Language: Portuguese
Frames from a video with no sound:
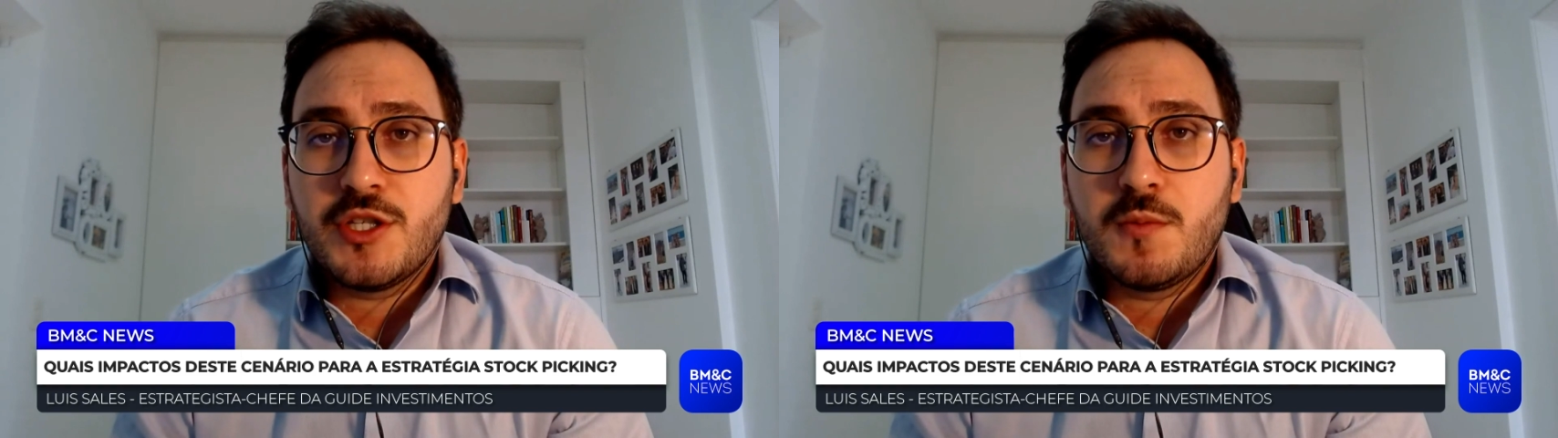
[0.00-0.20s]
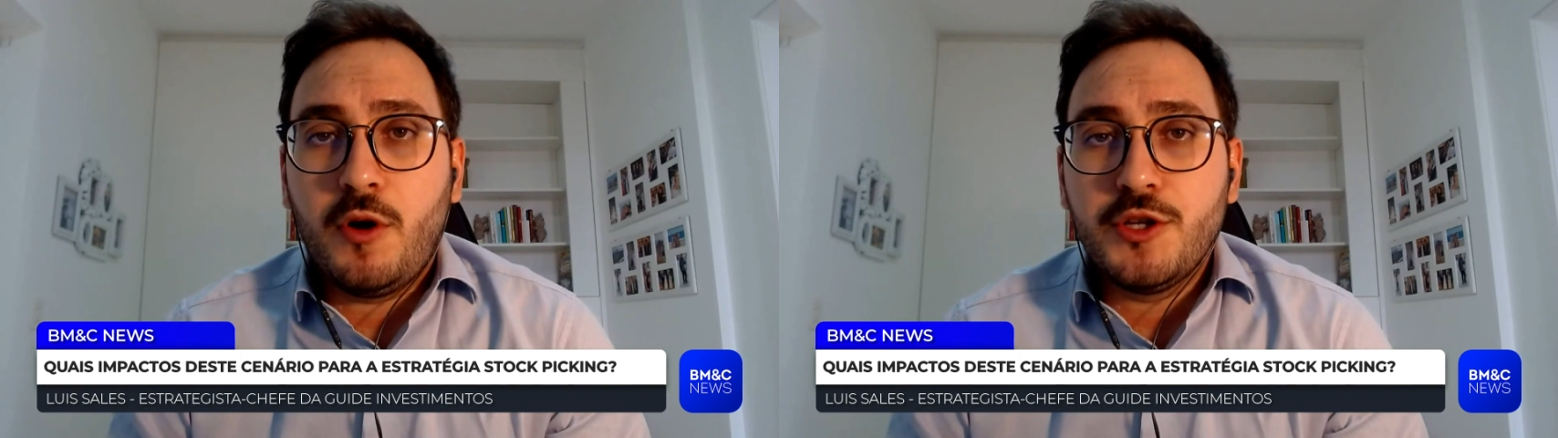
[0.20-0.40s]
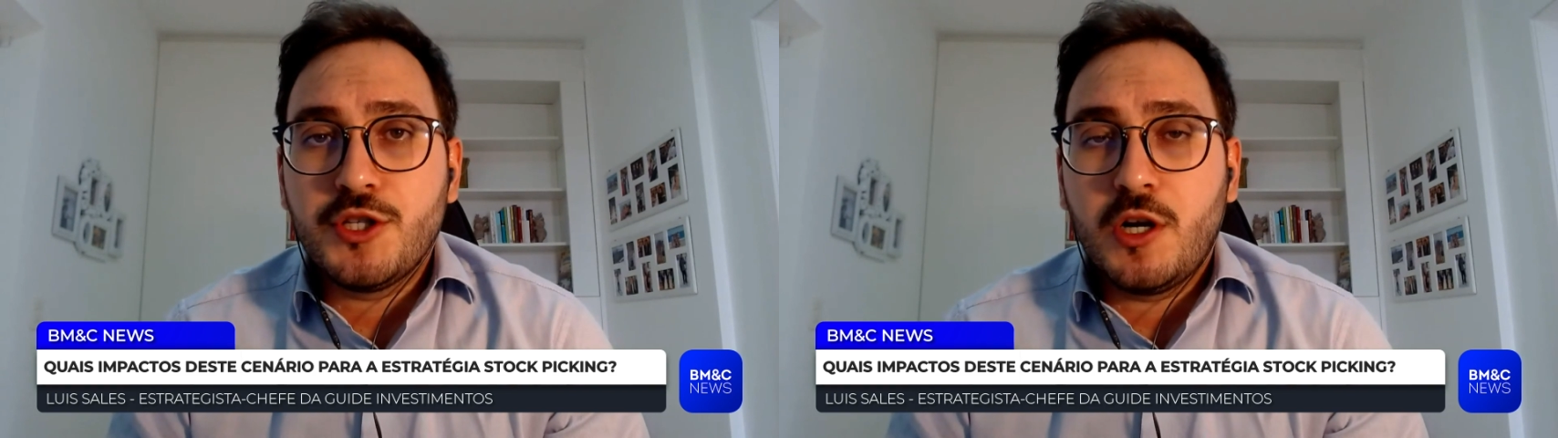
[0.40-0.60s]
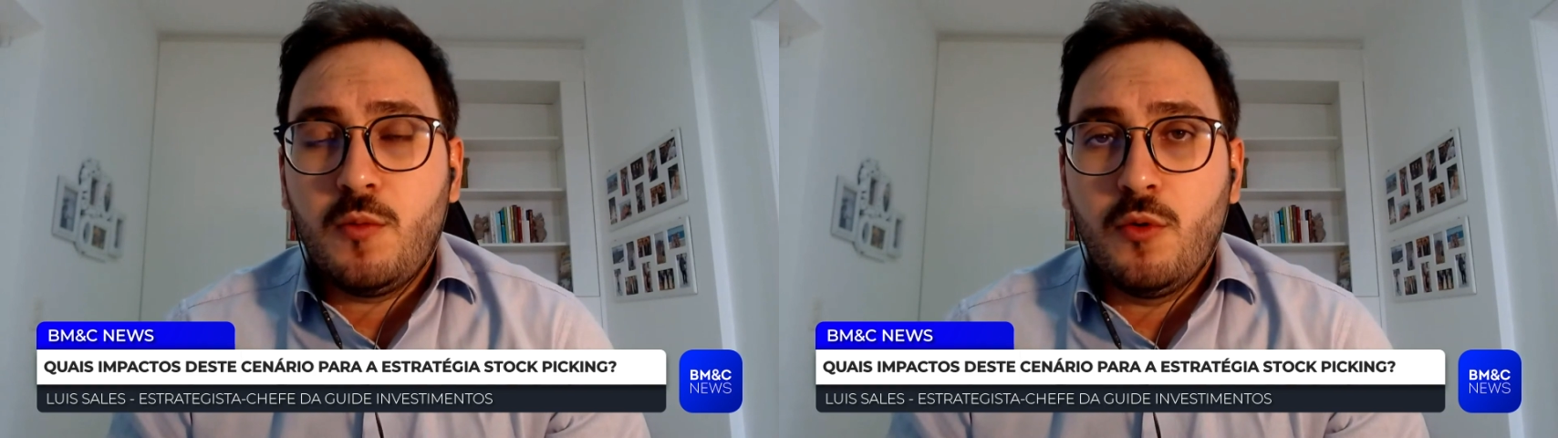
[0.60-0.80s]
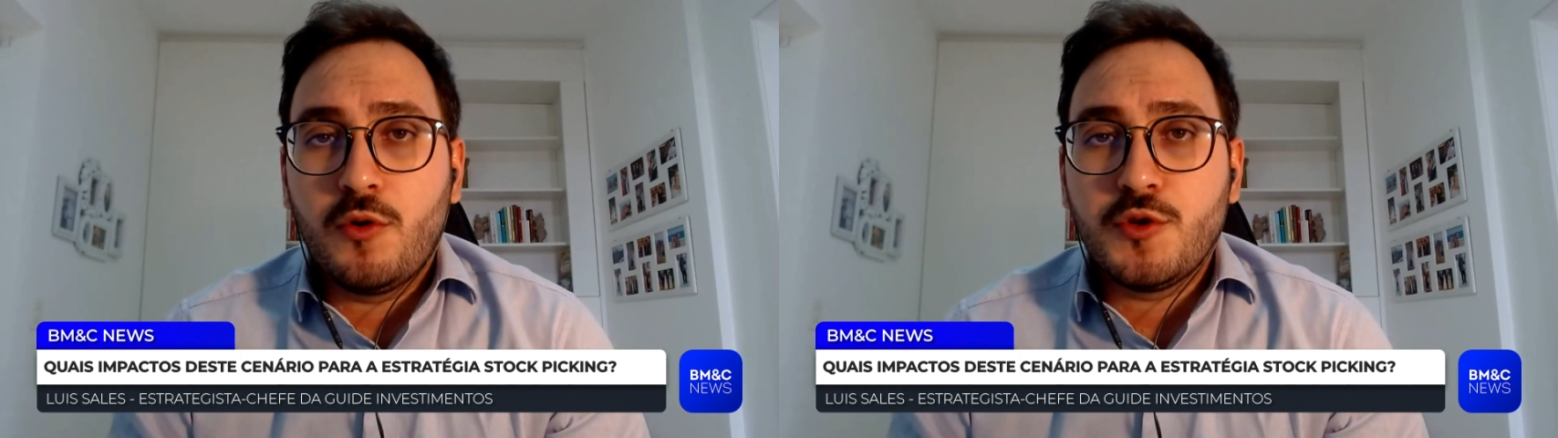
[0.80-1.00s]
a gente pode tirar
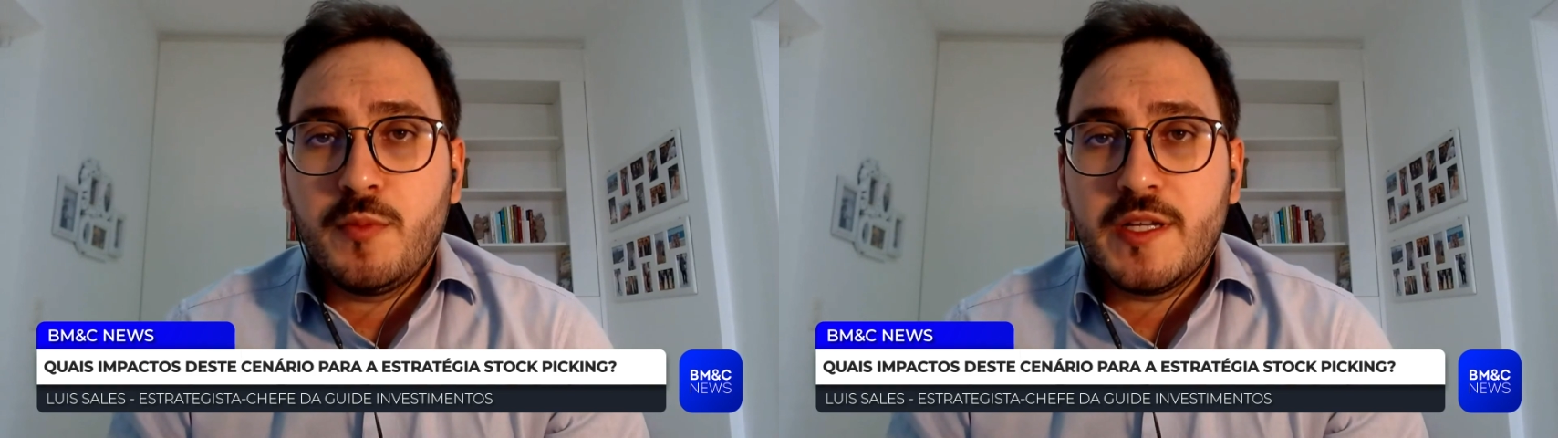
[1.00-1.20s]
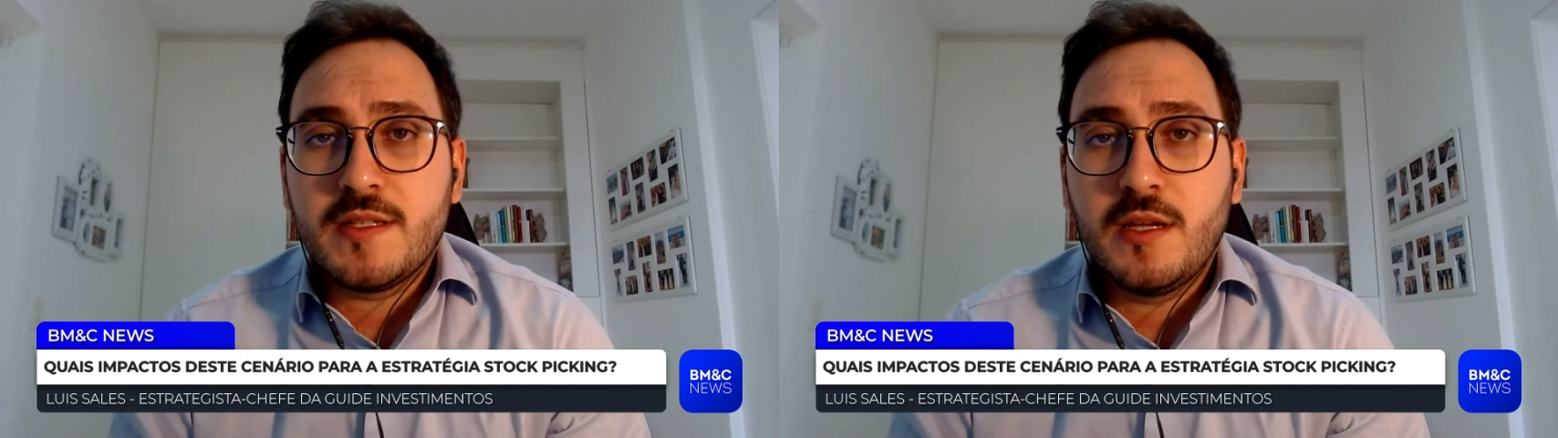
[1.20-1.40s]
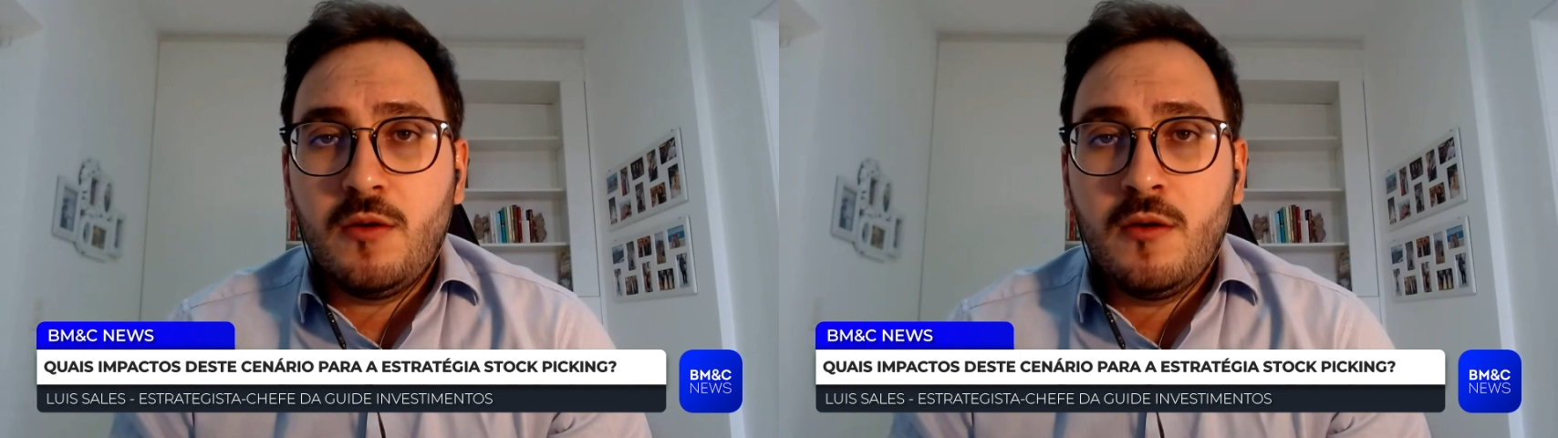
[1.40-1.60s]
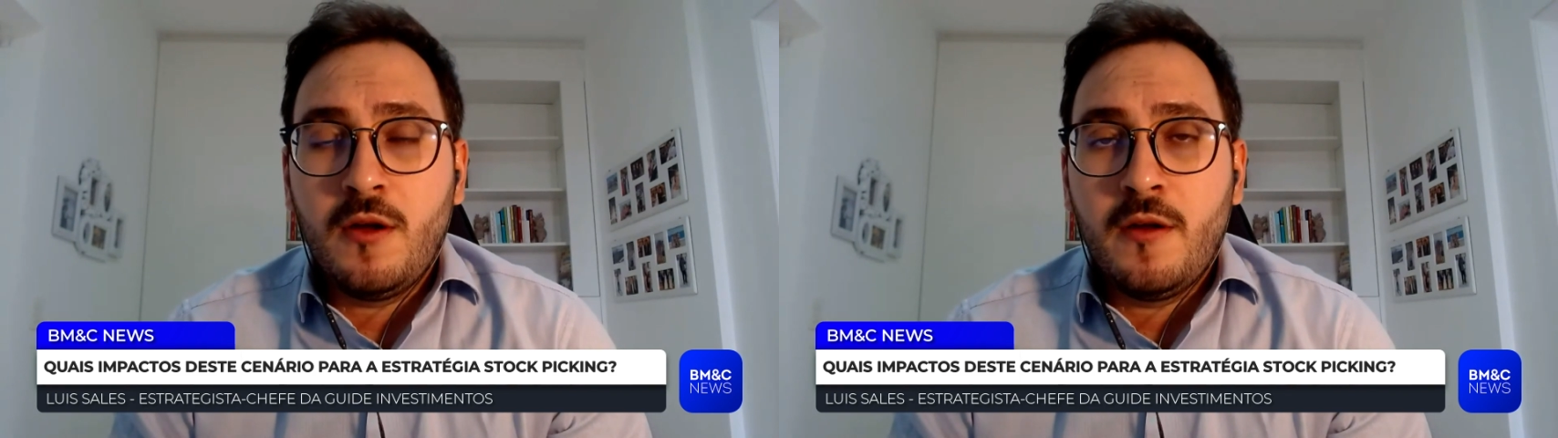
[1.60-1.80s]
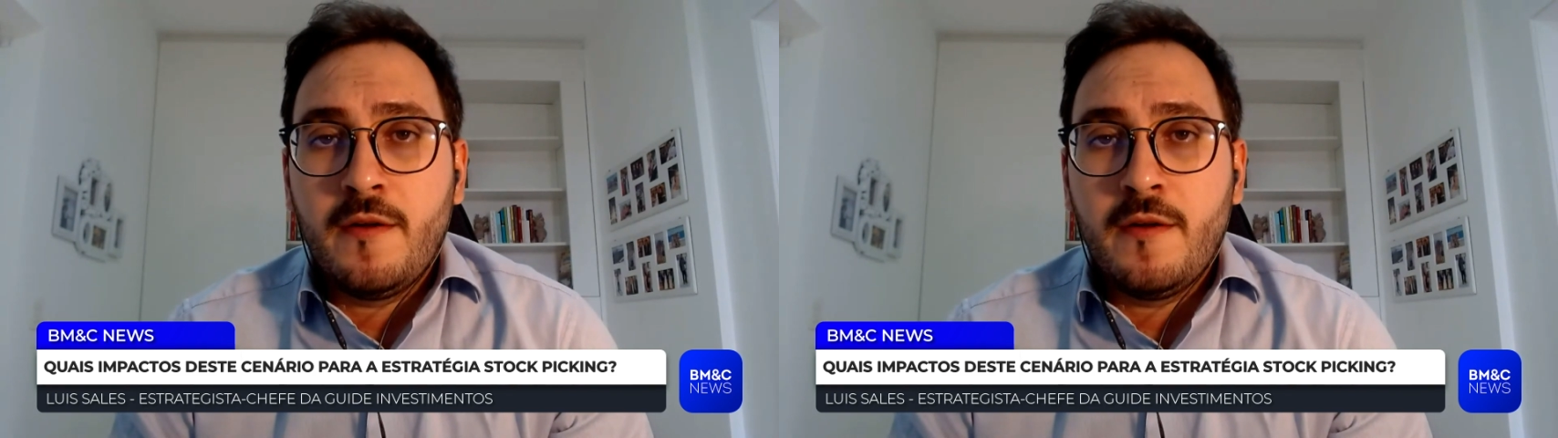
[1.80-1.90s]
um pouco de pressão,